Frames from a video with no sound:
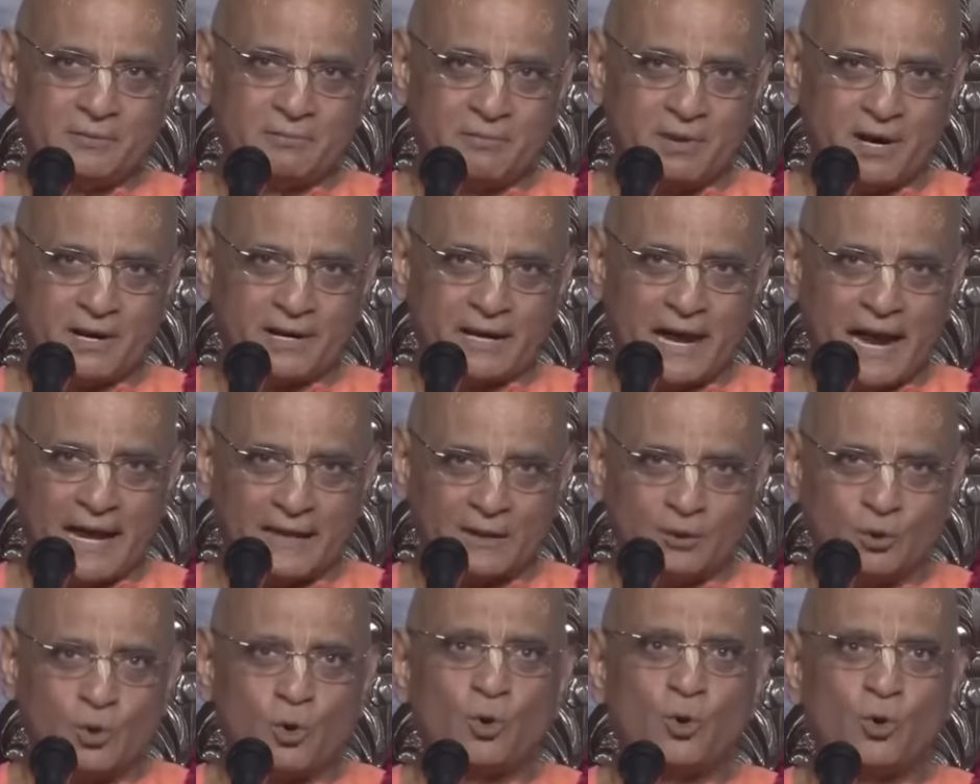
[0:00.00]
বা
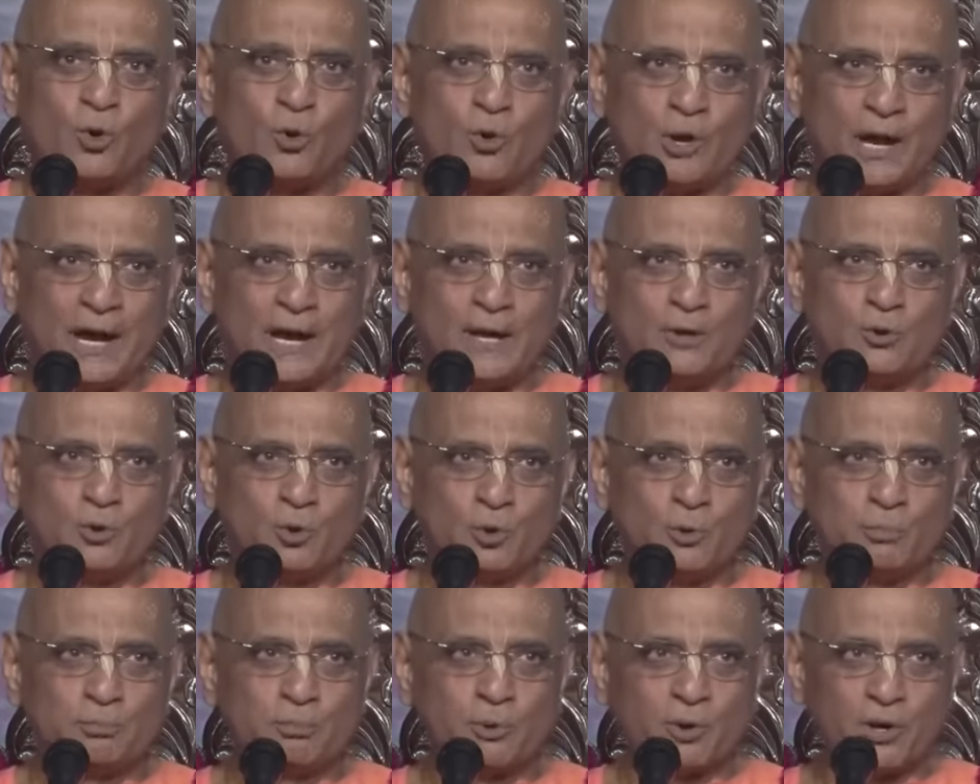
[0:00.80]
কেন এই
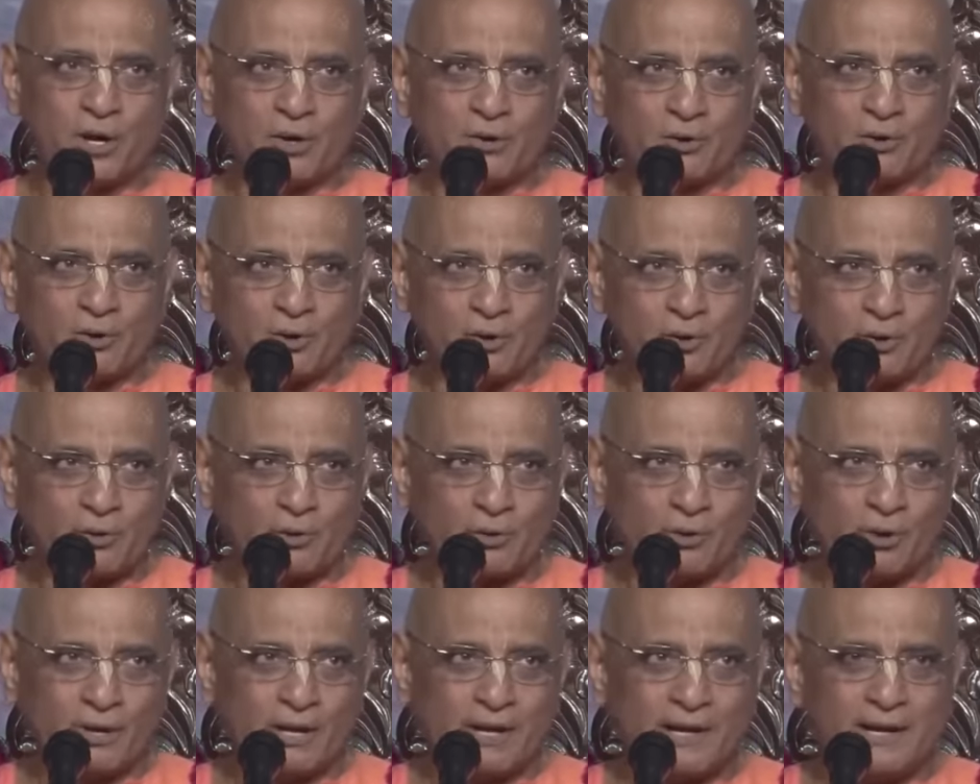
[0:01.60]
রূপ পরিগ্রহ
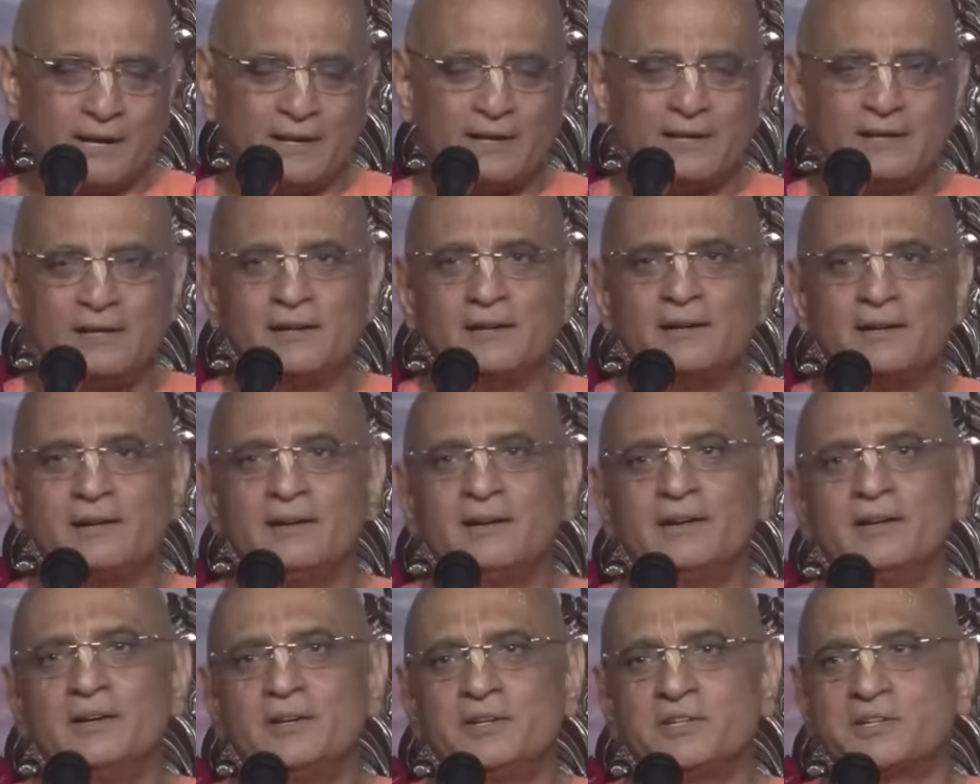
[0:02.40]
করলেন
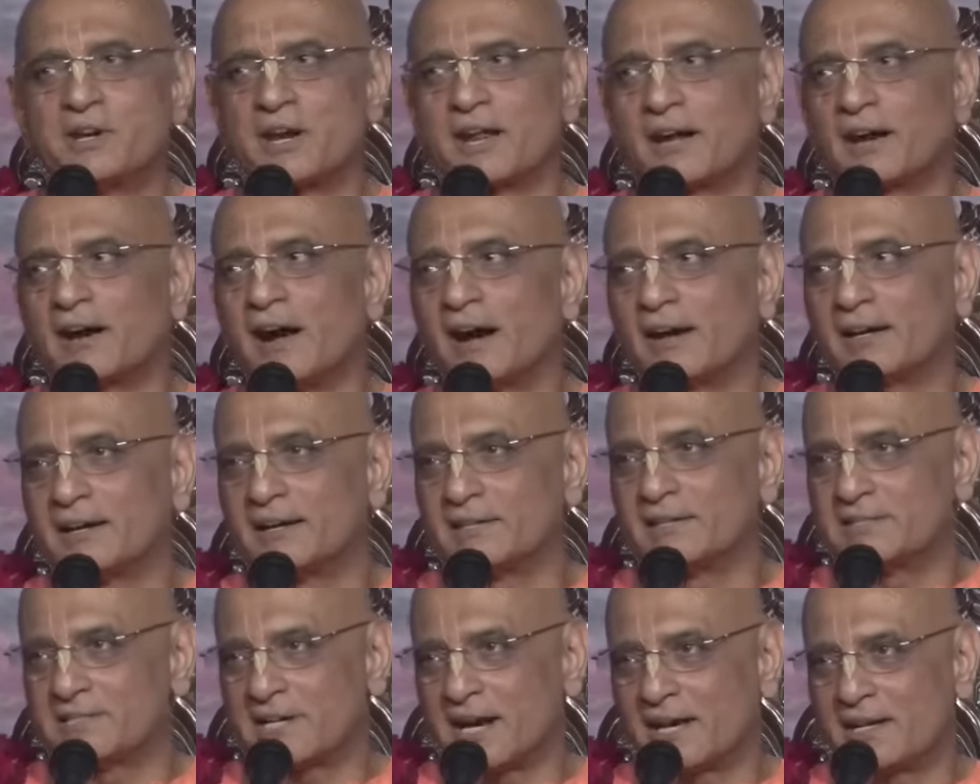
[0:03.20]
সেটা কার
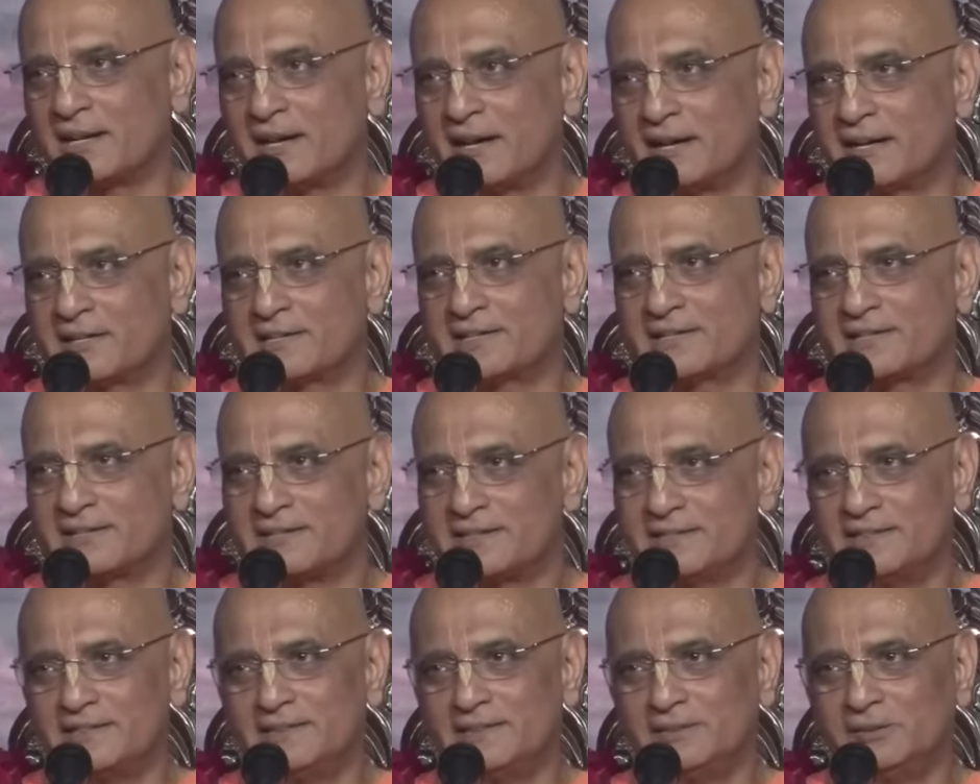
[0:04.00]
কার জানা আছে